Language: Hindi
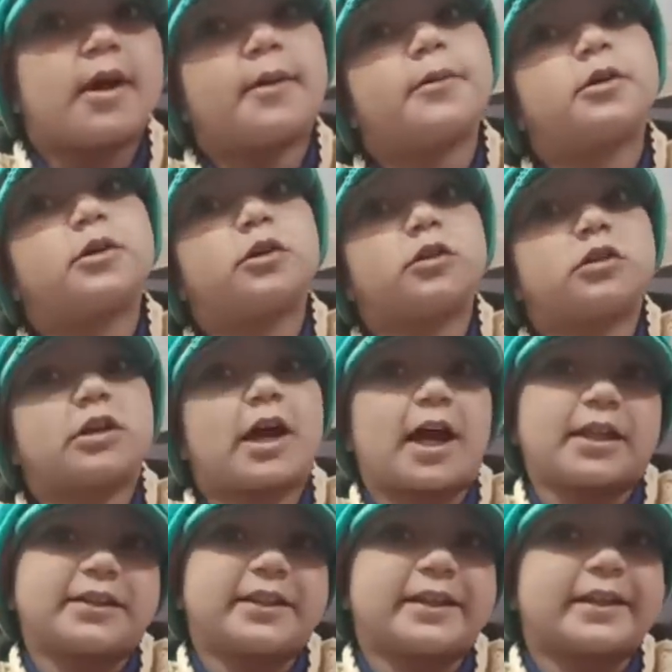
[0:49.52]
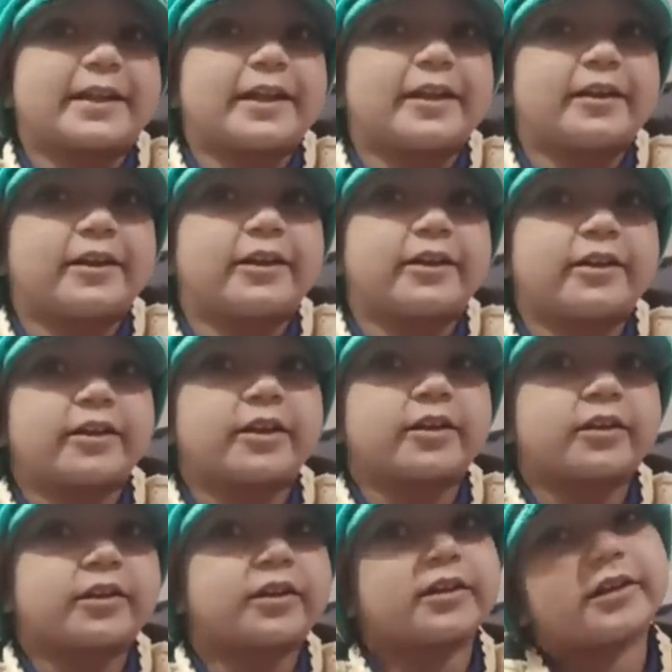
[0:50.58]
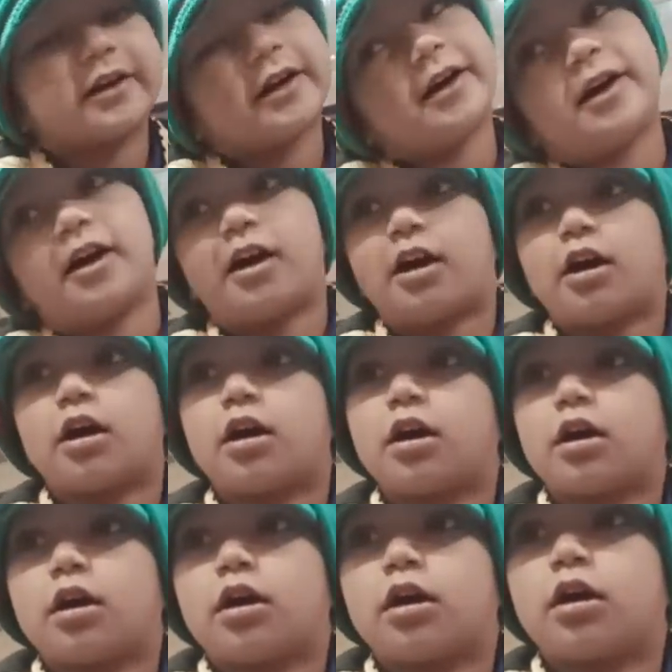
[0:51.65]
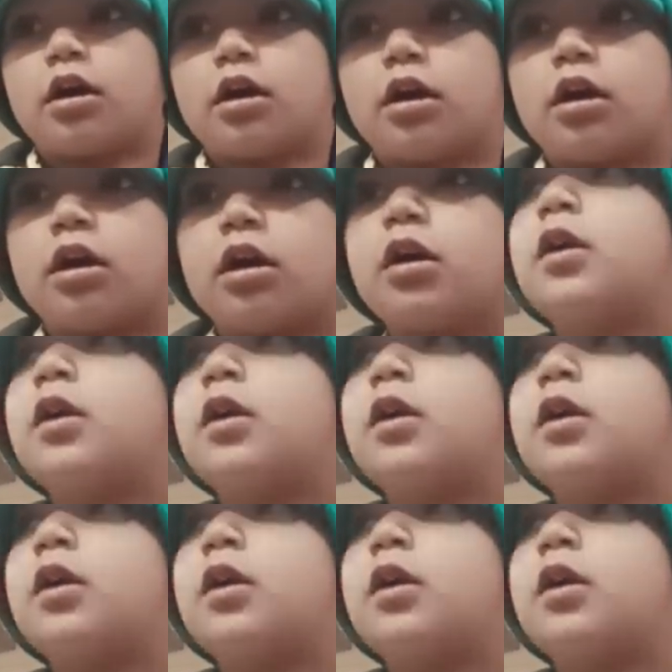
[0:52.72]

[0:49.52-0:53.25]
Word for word: और ला देंगे और ला देंगे हाँ। तो अब